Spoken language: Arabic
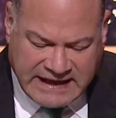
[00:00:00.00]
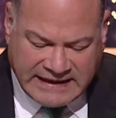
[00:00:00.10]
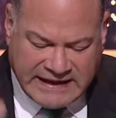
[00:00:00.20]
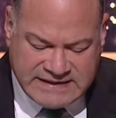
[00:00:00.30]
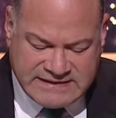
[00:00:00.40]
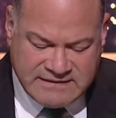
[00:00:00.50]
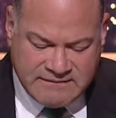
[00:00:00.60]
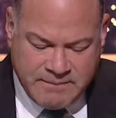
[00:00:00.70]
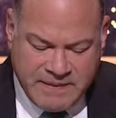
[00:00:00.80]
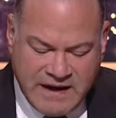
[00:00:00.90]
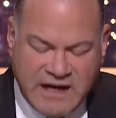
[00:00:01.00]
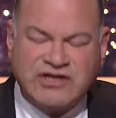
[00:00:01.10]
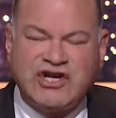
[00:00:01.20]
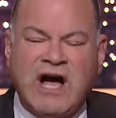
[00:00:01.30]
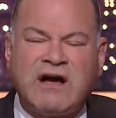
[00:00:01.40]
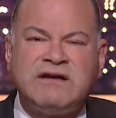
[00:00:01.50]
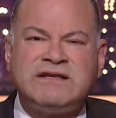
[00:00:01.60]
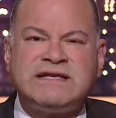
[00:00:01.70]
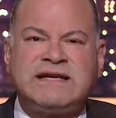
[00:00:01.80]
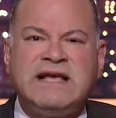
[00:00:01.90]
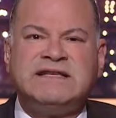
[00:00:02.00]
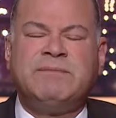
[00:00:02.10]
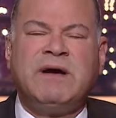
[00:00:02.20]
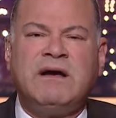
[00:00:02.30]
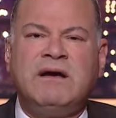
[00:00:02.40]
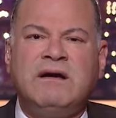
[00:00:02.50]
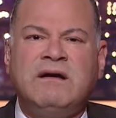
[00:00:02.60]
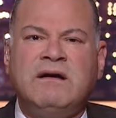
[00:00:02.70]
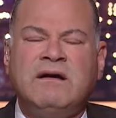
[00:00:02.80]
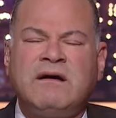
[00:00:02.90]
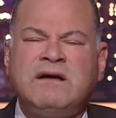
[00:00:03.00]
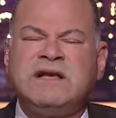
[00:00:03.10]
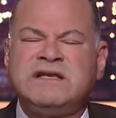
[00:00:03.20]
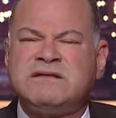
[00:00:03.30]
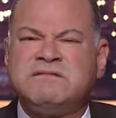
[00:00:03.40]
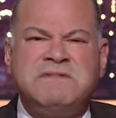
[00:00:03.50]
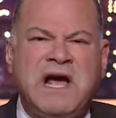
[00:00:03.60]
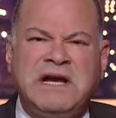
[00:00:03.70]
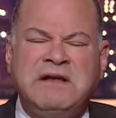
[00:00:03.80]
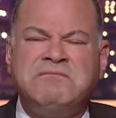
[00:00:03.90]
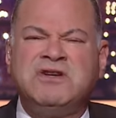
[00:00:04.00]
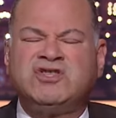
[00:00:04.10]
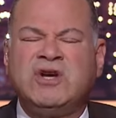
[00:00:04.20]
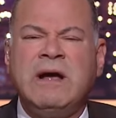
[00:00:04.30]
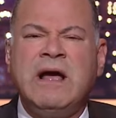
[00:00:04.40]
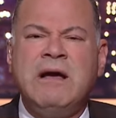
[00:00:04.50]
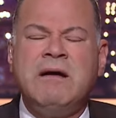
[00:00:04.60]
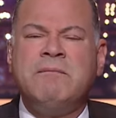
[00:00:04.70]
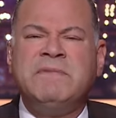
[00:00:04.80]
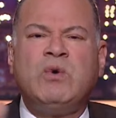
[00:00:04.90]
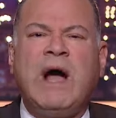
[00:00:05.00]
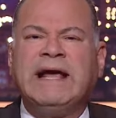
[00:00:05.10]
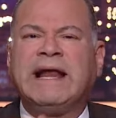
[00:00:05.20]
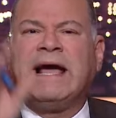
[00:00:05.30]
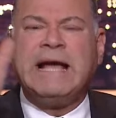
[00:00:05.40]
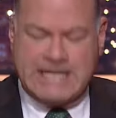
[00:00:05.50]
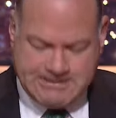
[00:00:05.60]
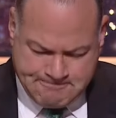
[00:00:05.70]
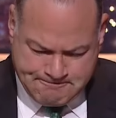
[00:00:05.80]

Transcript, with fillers: الاحداث انشاء قصص كاذبه قصص يعني مش من وحي الخيال